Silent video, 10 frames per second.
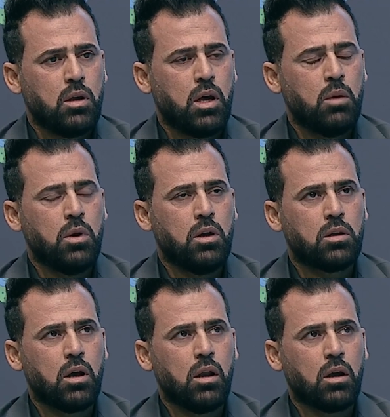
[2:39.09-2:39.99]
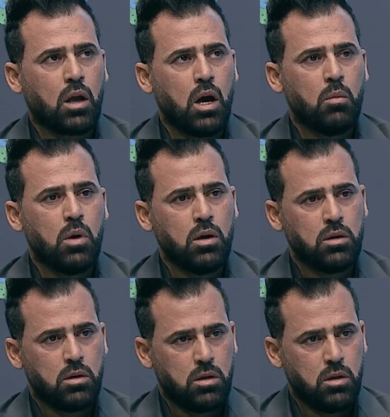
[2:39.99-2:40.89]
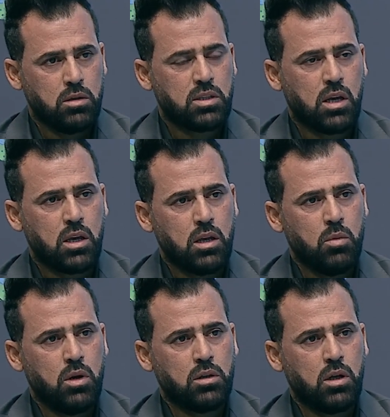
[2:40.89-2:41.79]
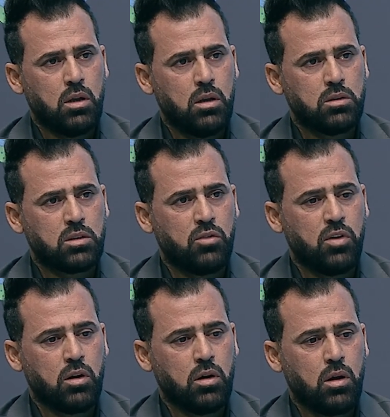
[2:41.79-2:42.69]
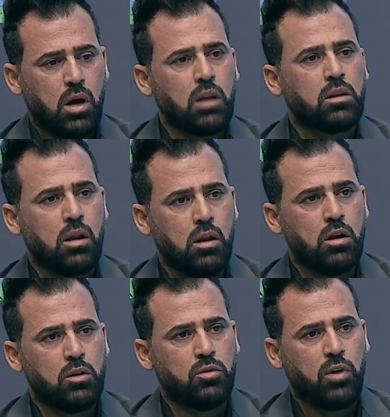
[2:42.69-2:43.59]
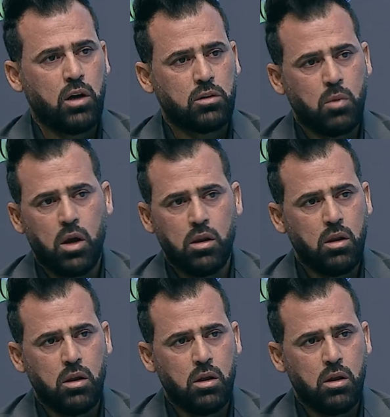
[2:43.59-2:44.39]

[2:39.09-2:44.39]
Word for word: يعني من عندها الاقامه السكن من عندها السفر حتى الدفعات مال